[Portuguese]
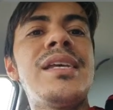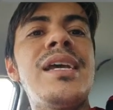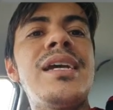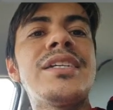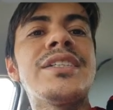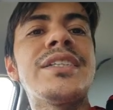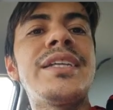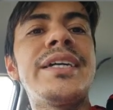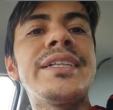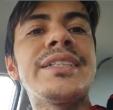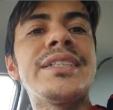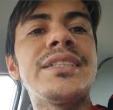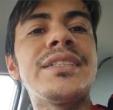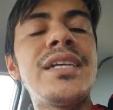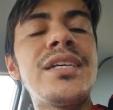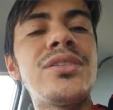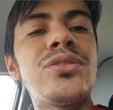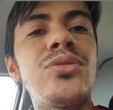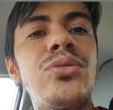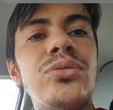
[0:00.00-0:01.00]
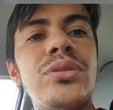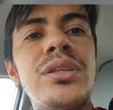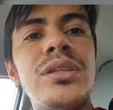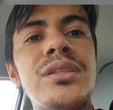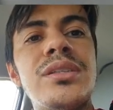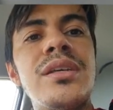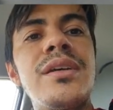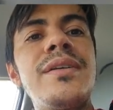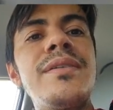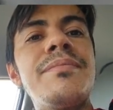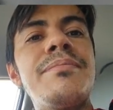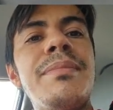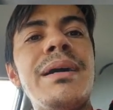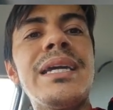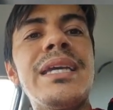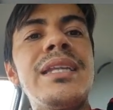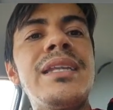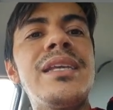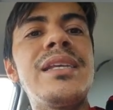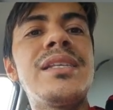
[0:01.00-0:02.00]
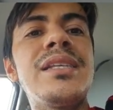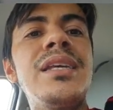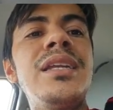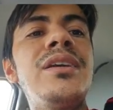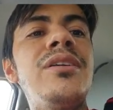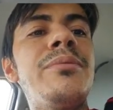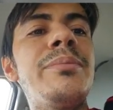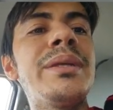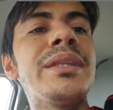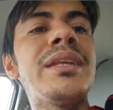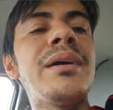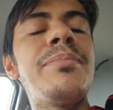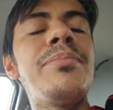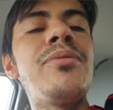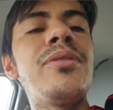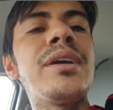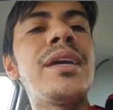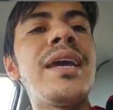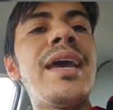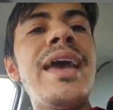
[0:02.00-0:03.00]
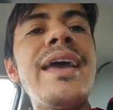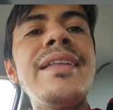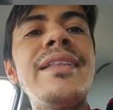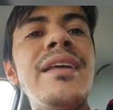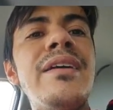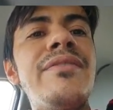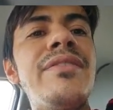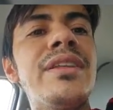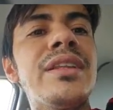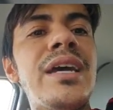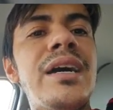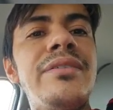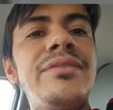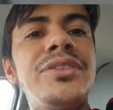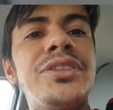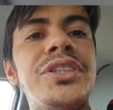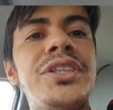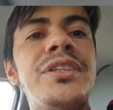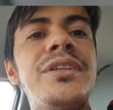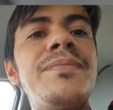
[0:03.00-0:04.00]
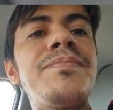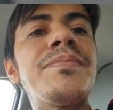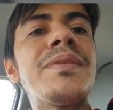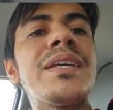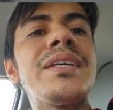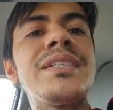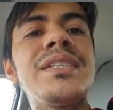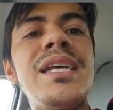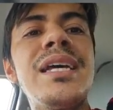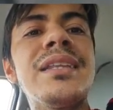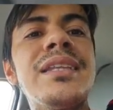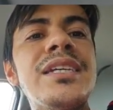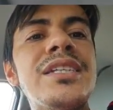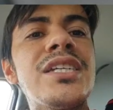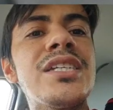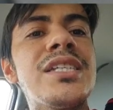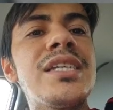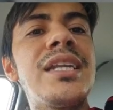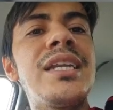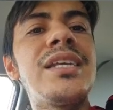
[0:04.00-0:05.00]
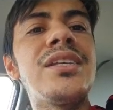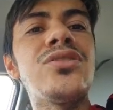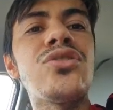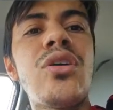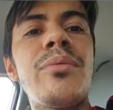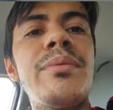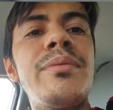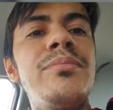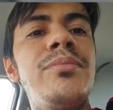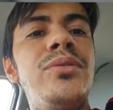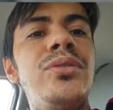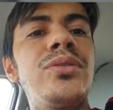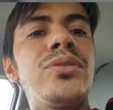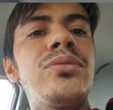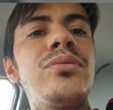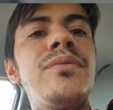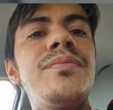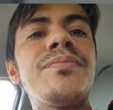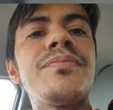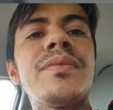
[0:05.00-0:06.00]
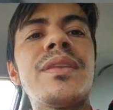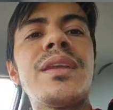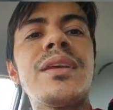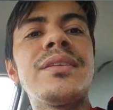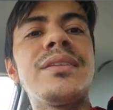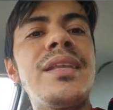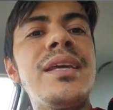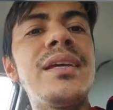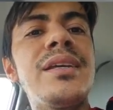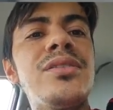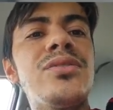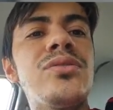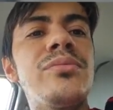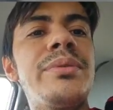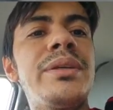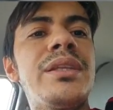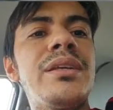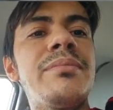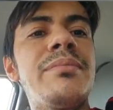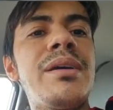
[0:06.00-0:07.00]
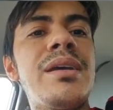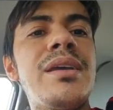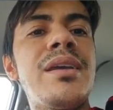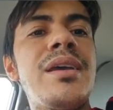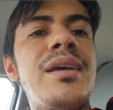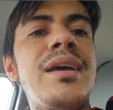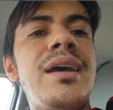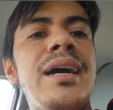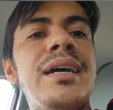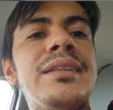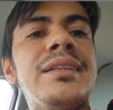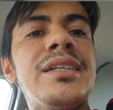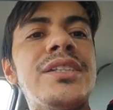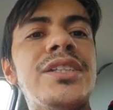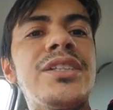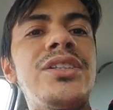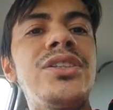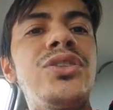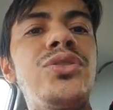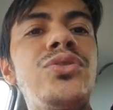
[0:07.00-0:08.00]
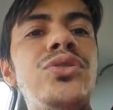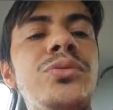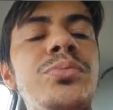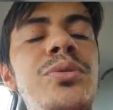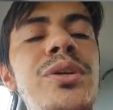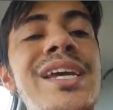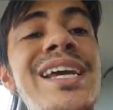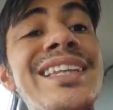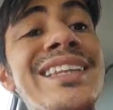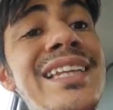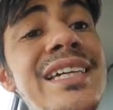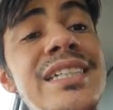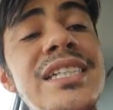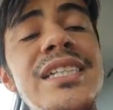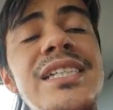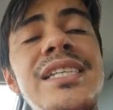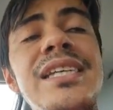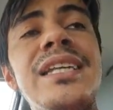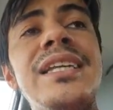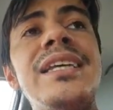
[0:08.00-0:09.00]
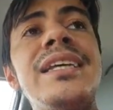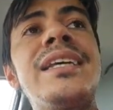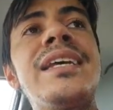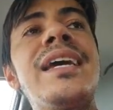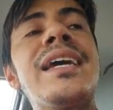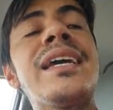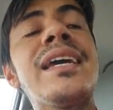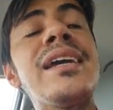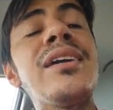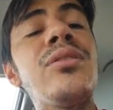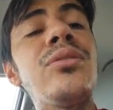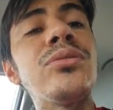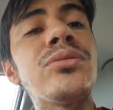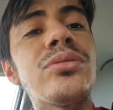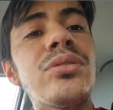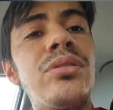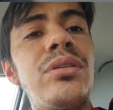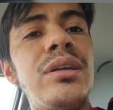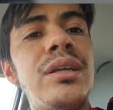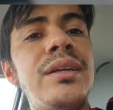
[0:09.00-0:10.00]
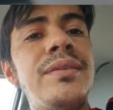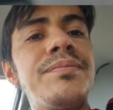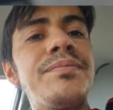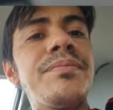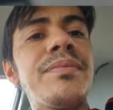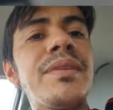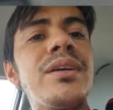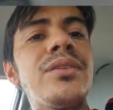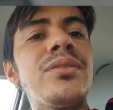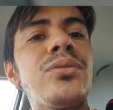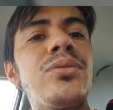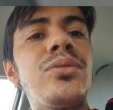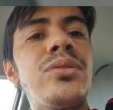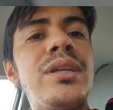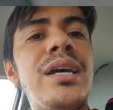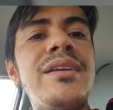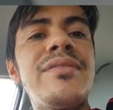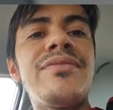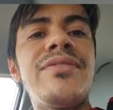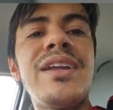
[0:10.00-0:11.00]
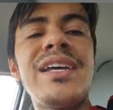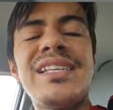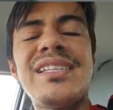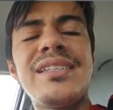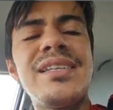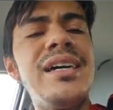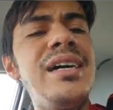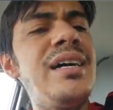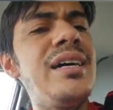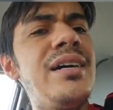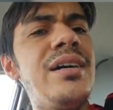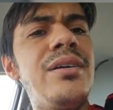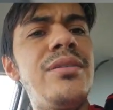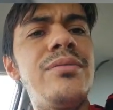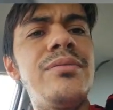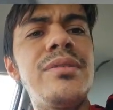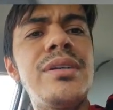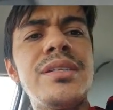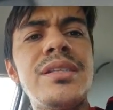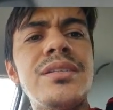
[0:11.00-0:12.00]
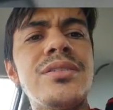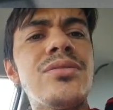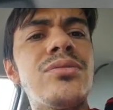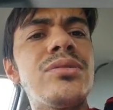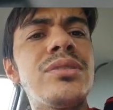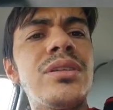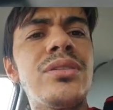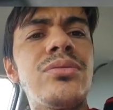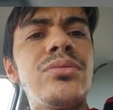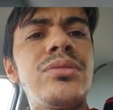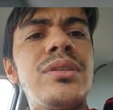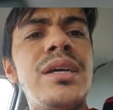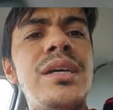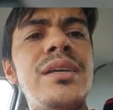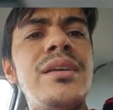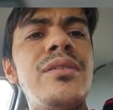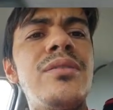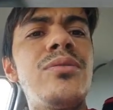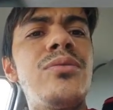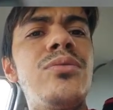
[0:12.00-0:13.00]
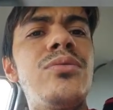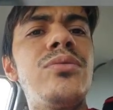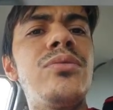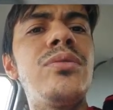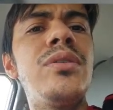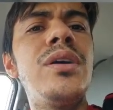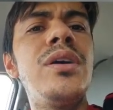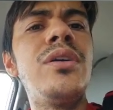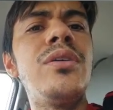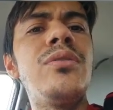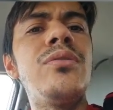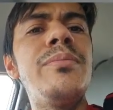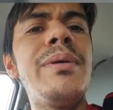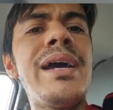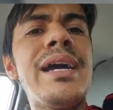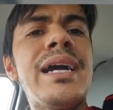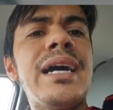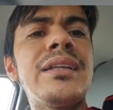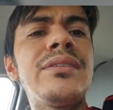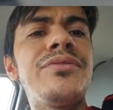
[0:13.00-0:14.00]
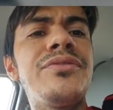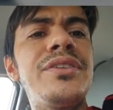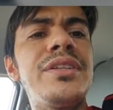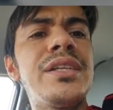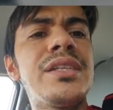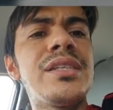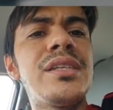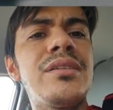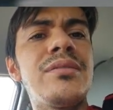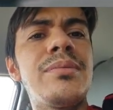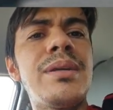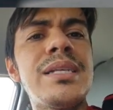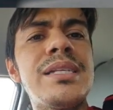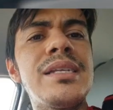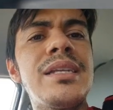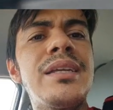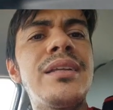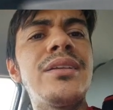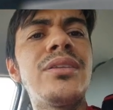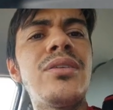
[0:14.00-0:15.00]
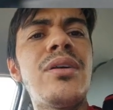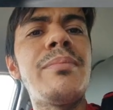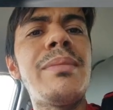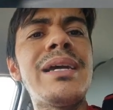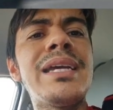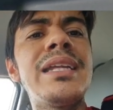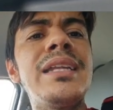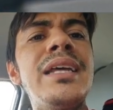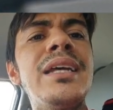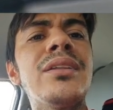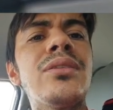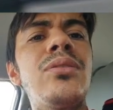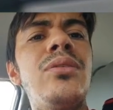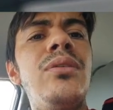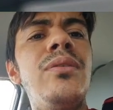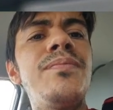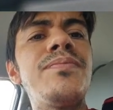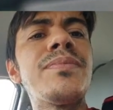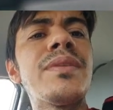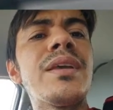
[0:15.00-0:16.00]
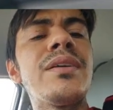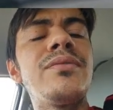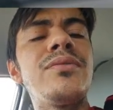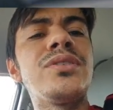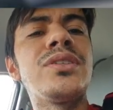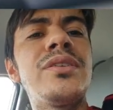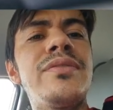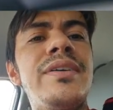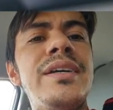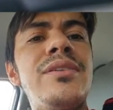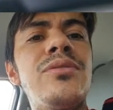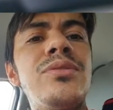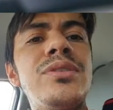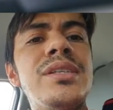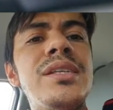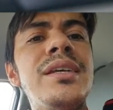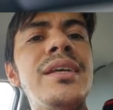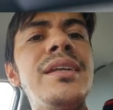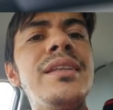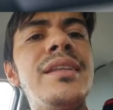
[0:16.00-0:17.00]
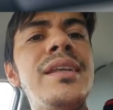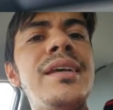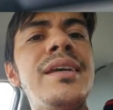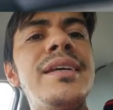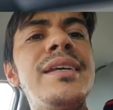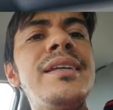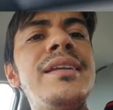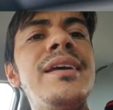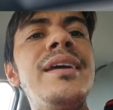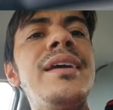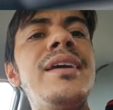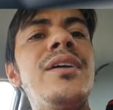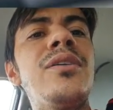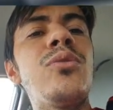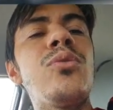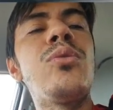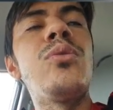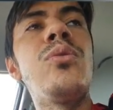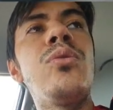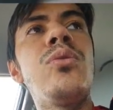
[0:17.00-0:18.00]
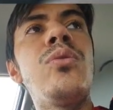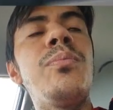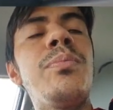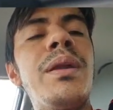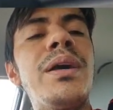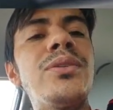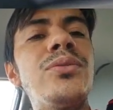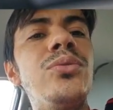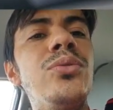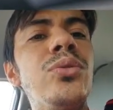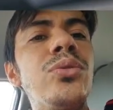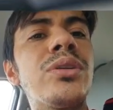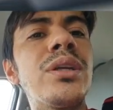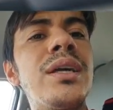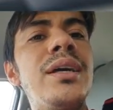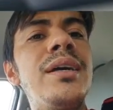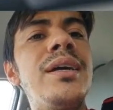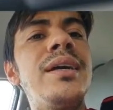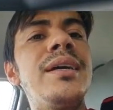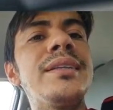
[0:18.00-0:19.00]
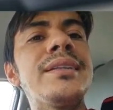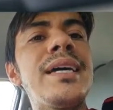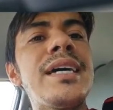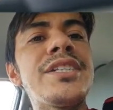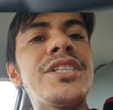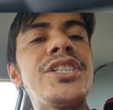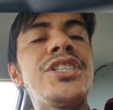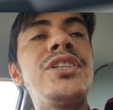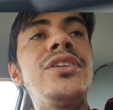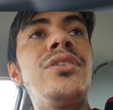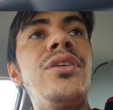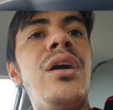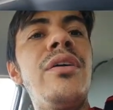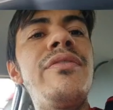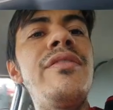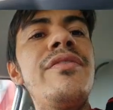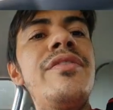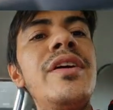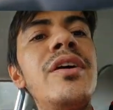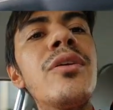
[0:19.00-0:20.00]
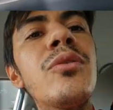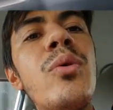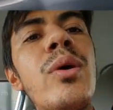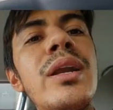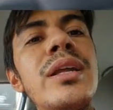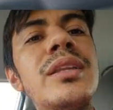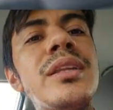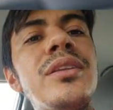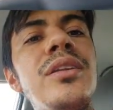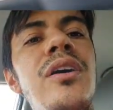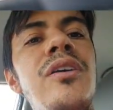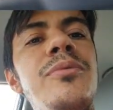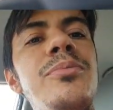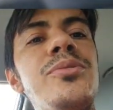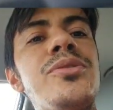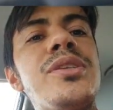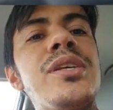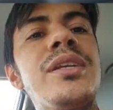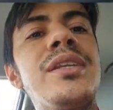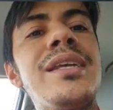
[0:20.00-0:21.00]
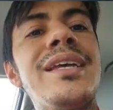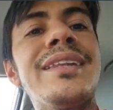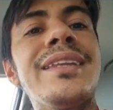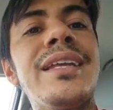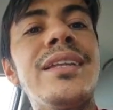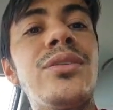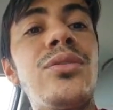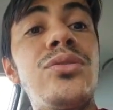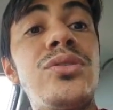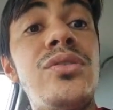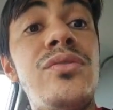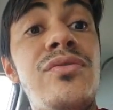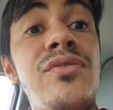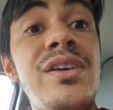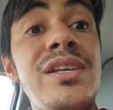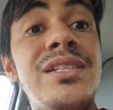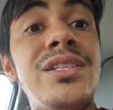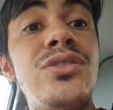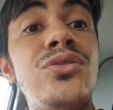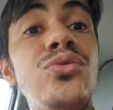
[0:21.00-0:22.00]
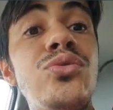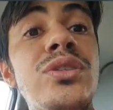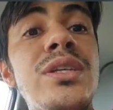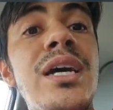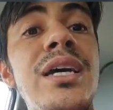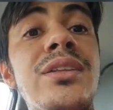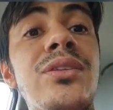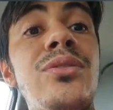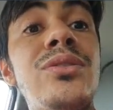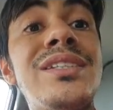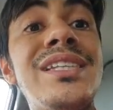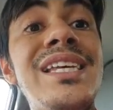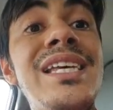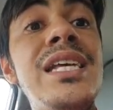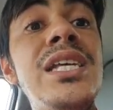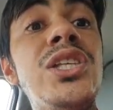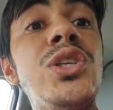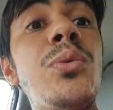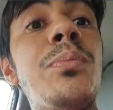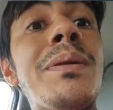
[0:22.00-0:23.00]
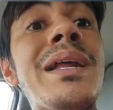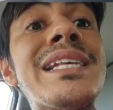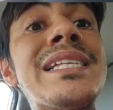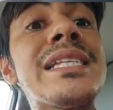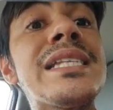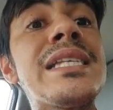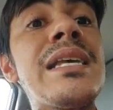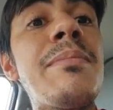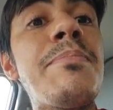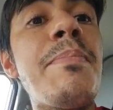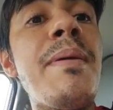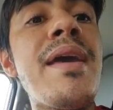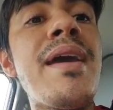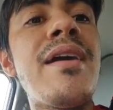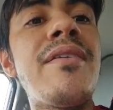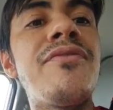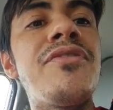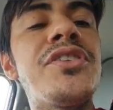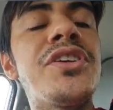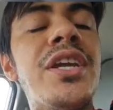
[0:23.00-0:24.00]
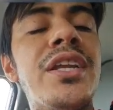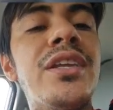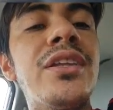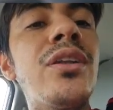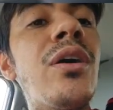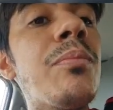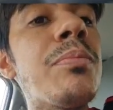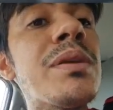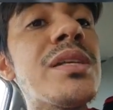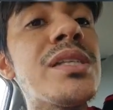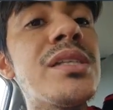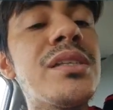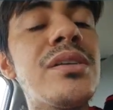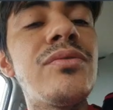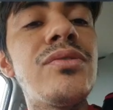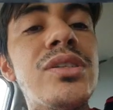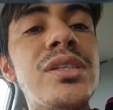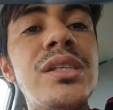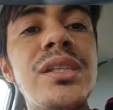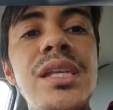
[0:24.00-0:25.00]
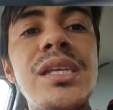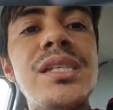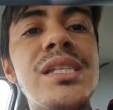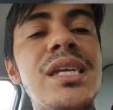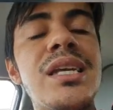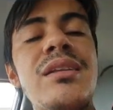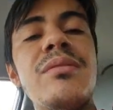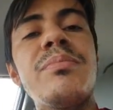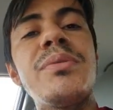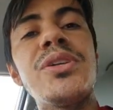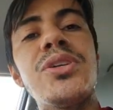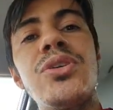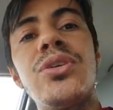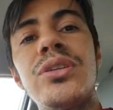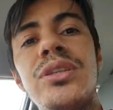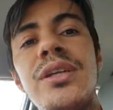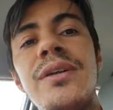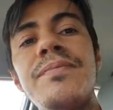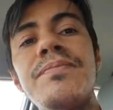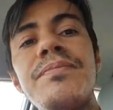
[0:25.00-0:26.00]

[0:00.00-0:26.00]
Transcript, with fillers: que as taxas nas outras maquininhas iriam aumentar porque é inevitável, gente. Se a taxa Selic sobe muito, tem que subir também a taxa de juros, porque a taxa Selic é quem controla toda a inflação, essas coisas todas aí, o, o mercado financeiro brasileiro. Então a maquininha Tom, você vai conseguir ter aí um plano ultra, taxas de 9,49% em até 12 vezes nos cartões. Isso para CPF, gente, não precisa você ter CNPJ.